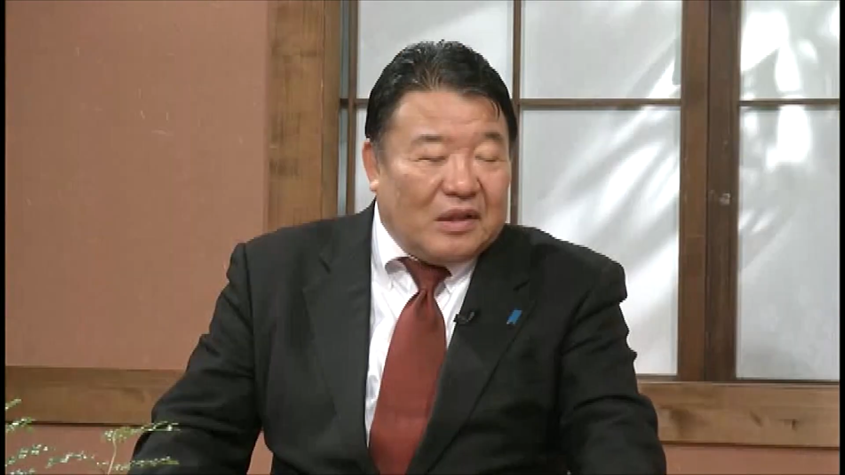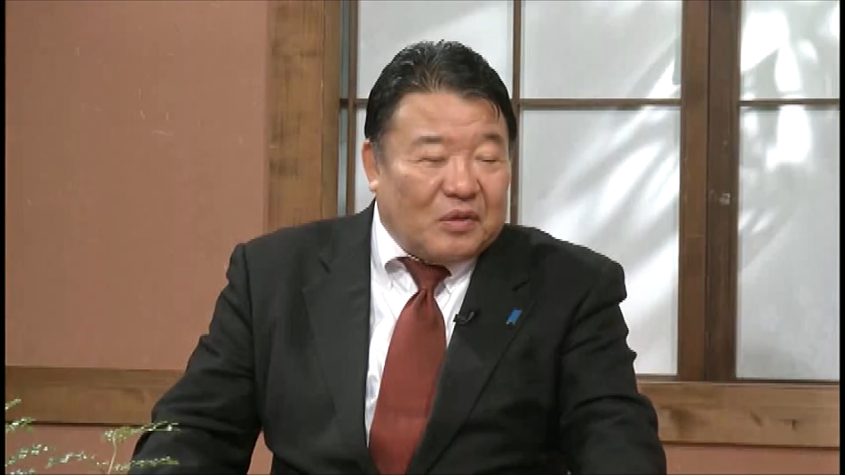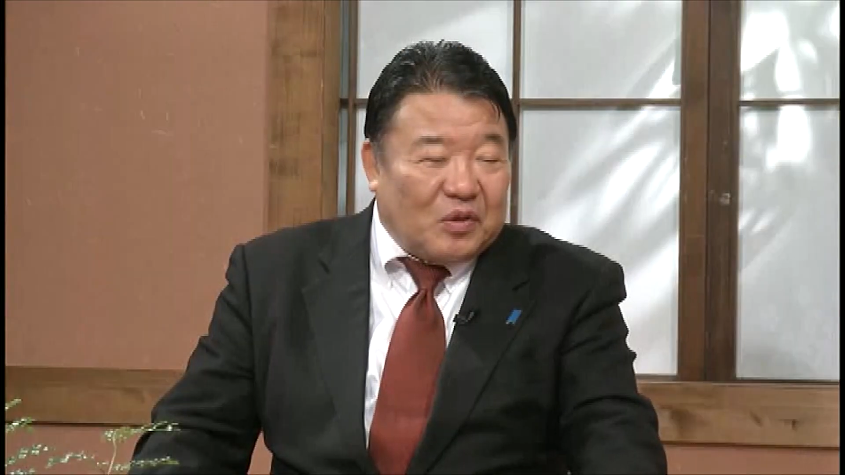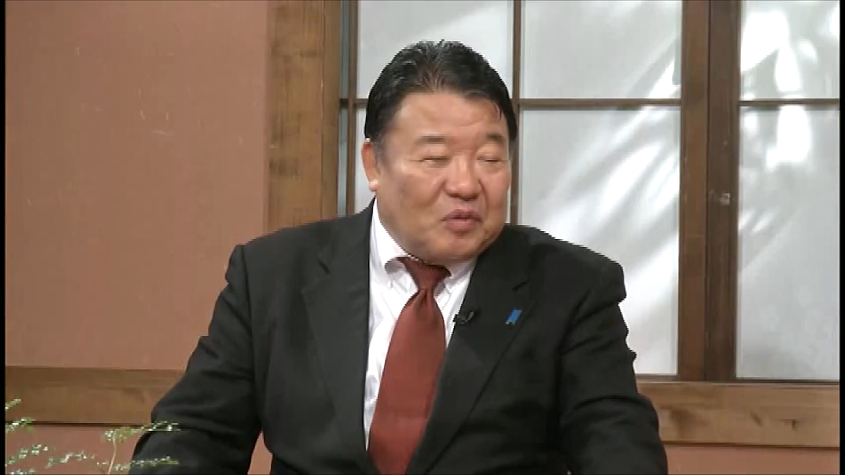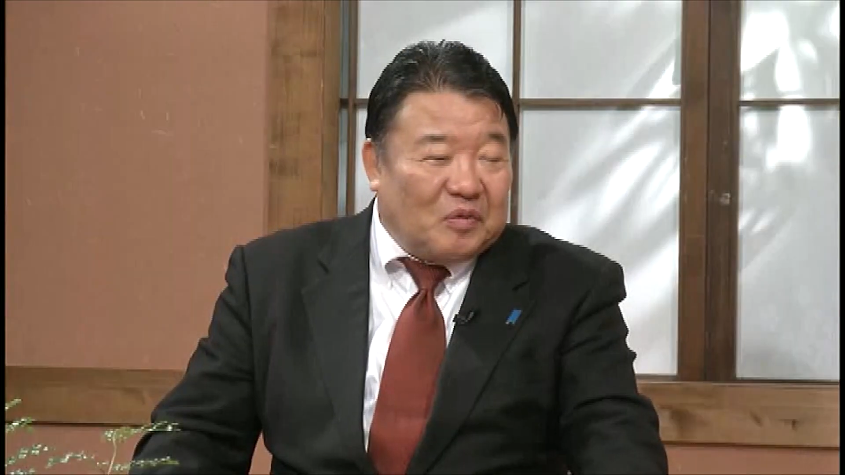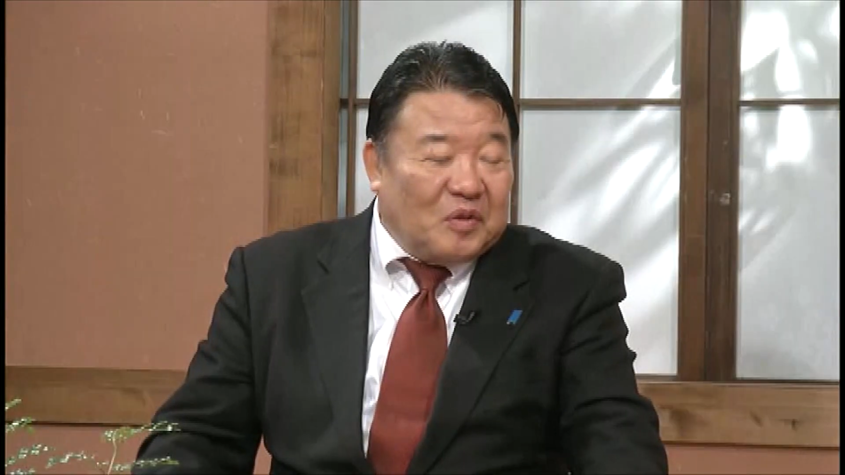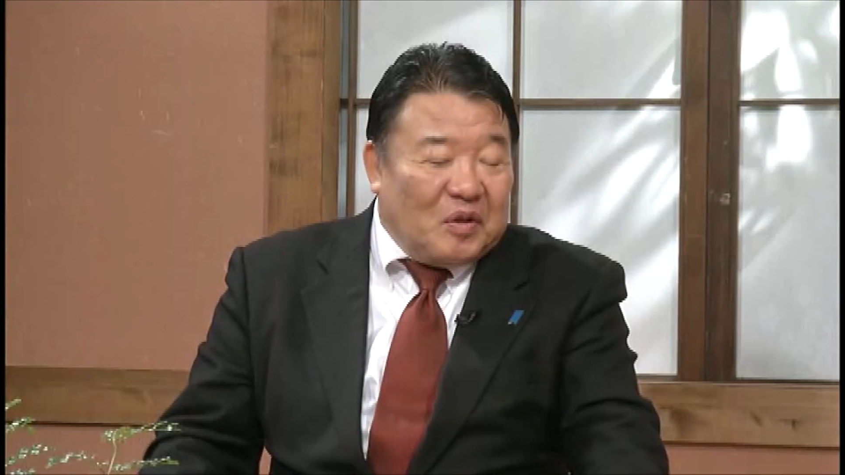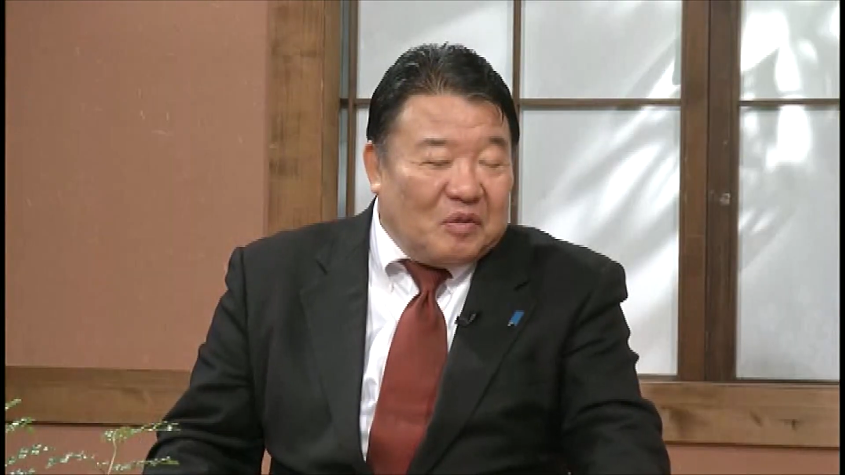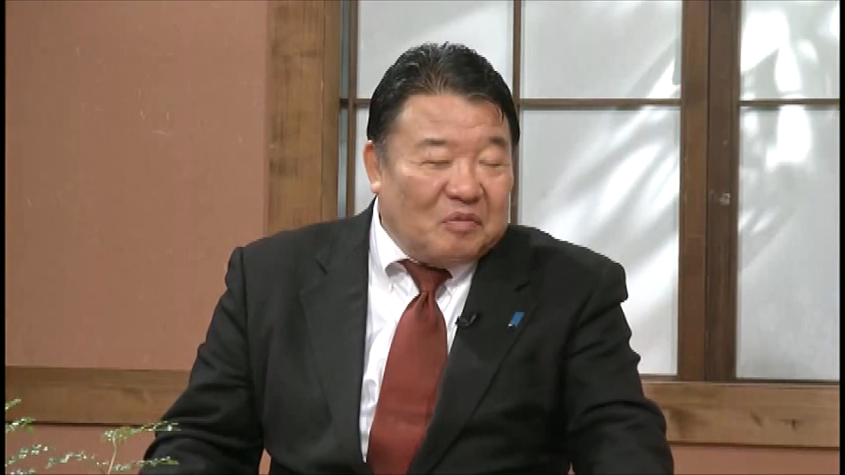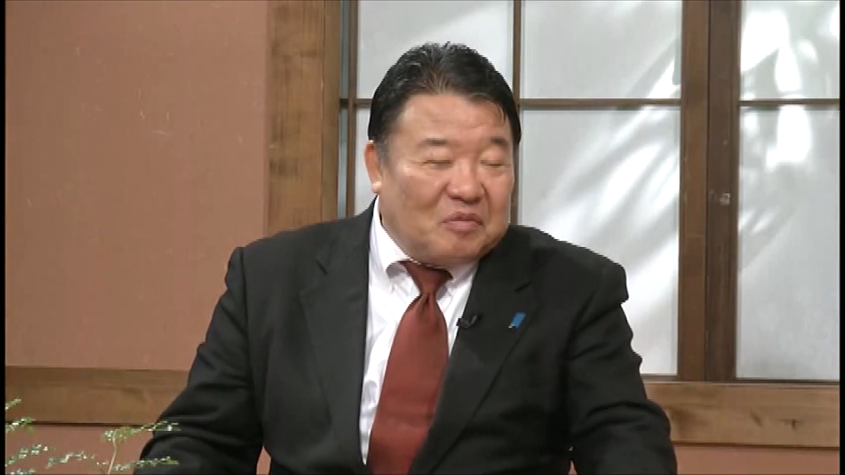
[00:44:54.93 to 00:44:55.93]
でもそう
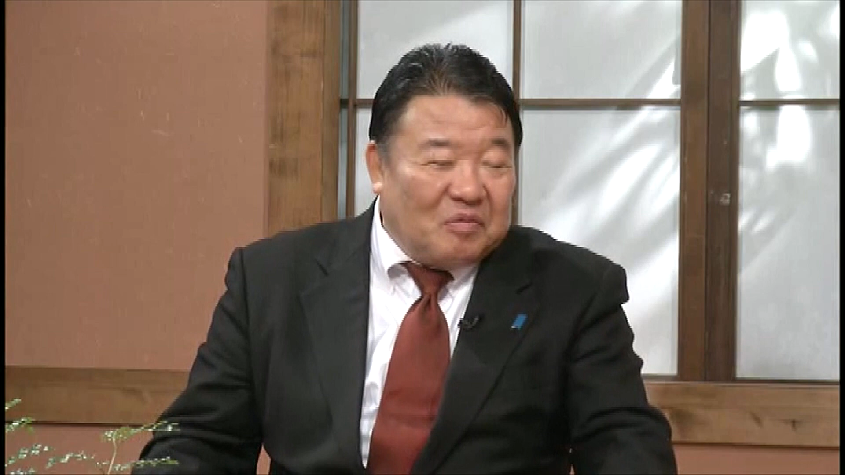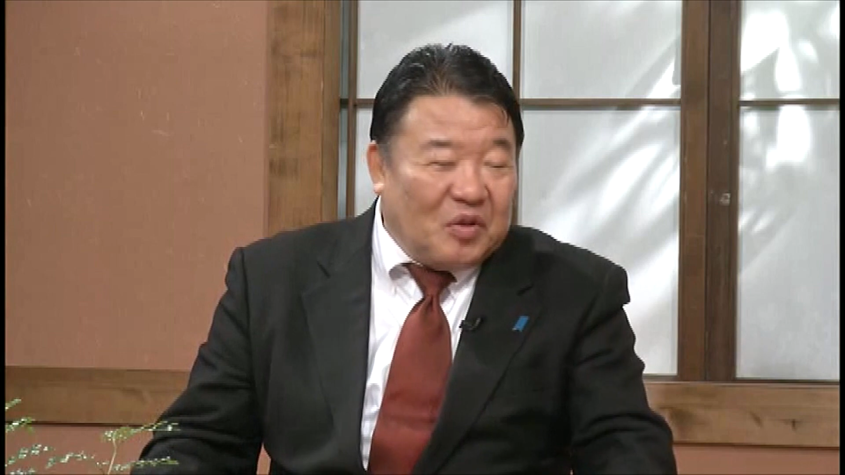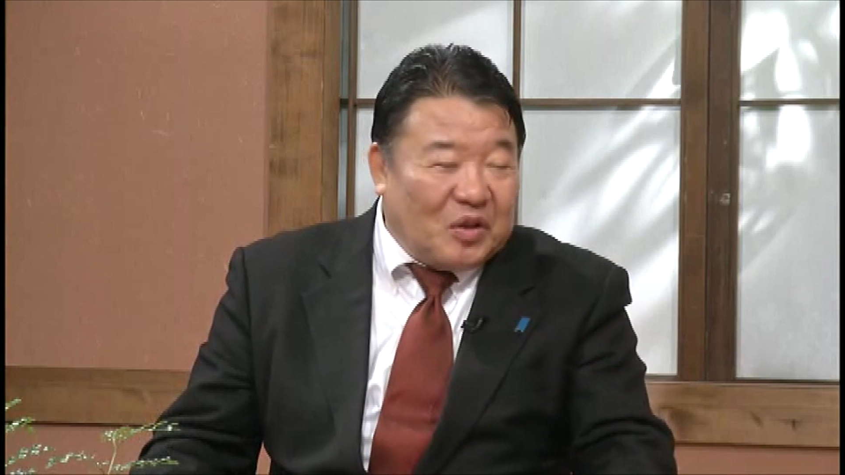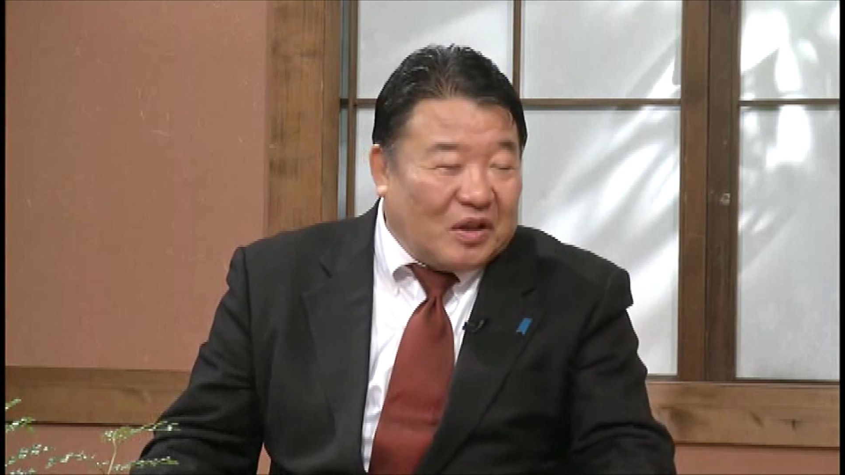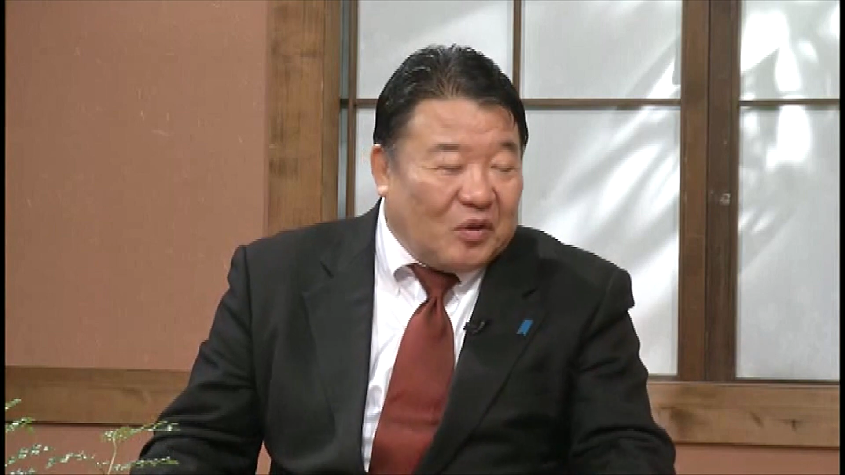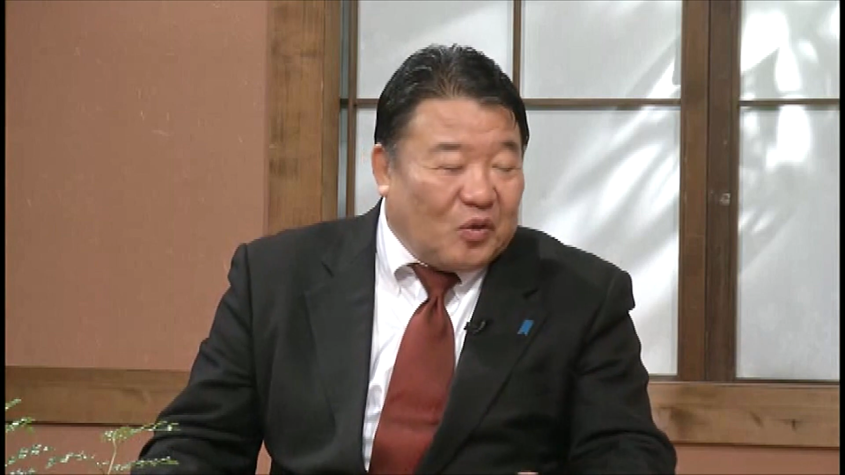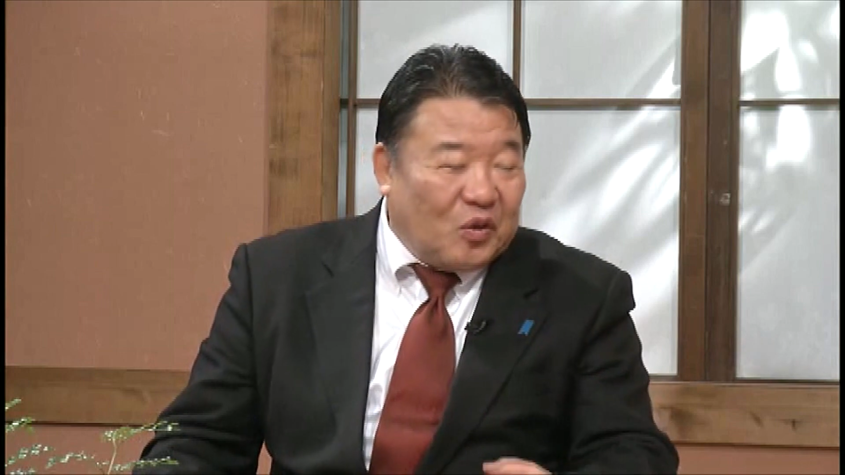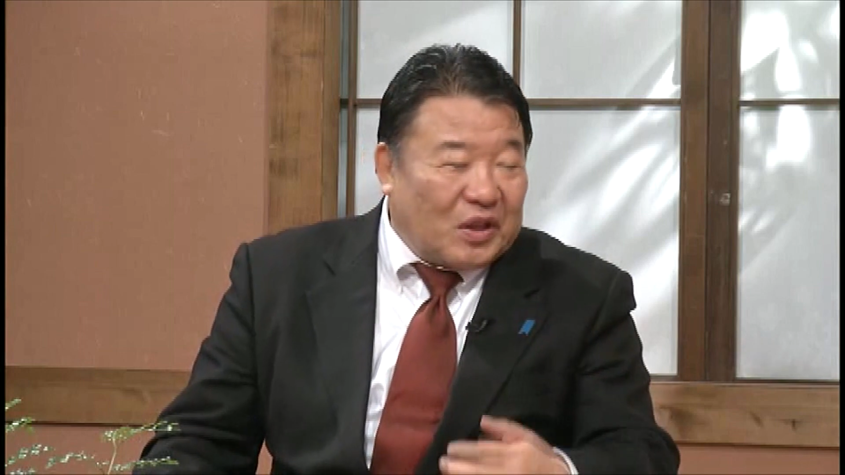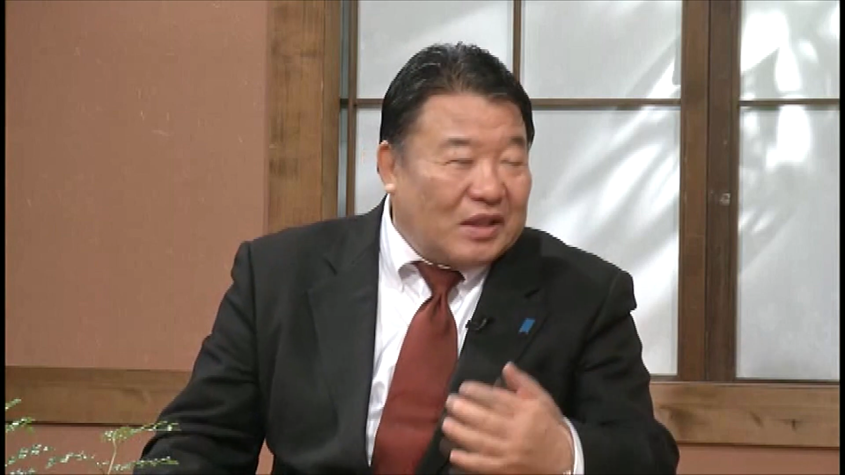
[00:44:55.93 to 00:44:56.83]
妙にこう肯